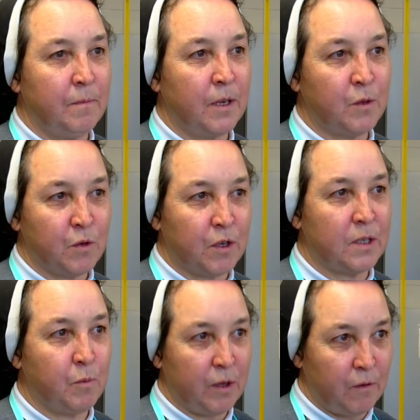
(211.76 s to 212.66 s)

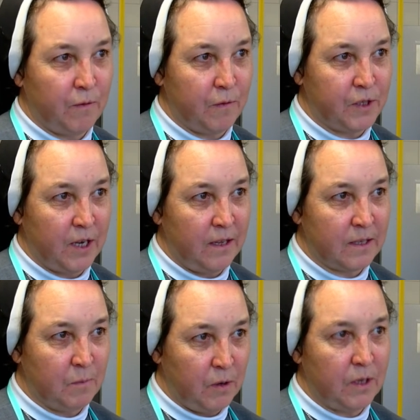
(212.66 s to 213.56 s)
placuszki z płatków
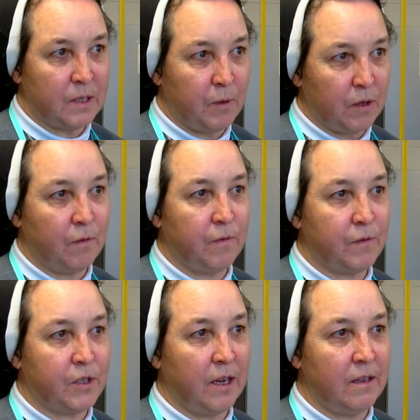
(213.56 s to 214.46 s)
owsianych, z mąki z płatków
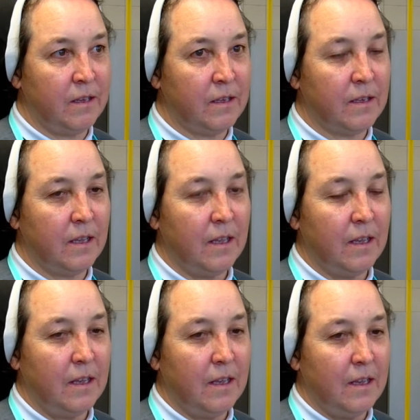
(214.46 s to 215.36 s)
owsianych
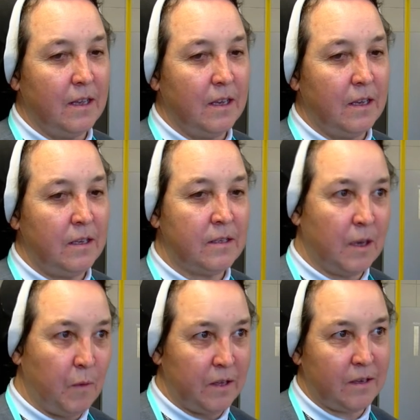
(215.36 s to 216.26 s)
i
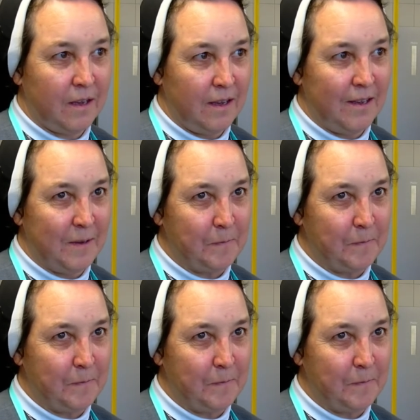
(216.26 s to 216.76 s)
sałatkę